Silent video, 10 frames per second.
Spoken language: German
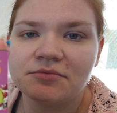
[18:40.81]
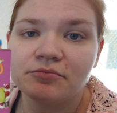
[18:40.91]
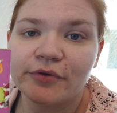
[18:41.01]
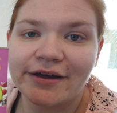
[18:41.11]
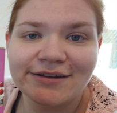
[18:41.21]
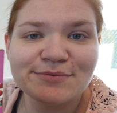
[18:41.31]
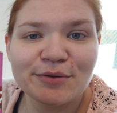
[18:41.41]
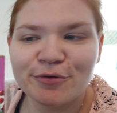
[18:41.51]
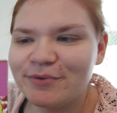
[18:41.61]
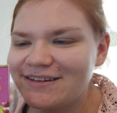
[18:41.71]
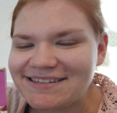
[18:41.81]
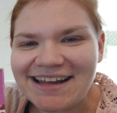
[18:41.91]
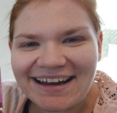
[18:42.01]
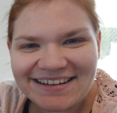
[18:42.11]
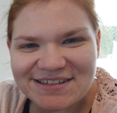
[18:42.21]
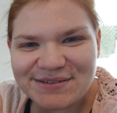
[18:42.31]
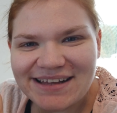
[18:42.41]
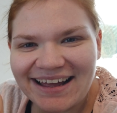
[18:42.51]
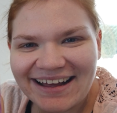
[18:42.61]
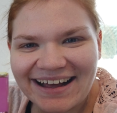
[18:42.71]
Kann ich mal probieren. Das sind alles so
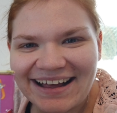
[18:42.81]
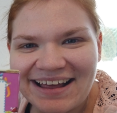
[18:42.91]
Sachen,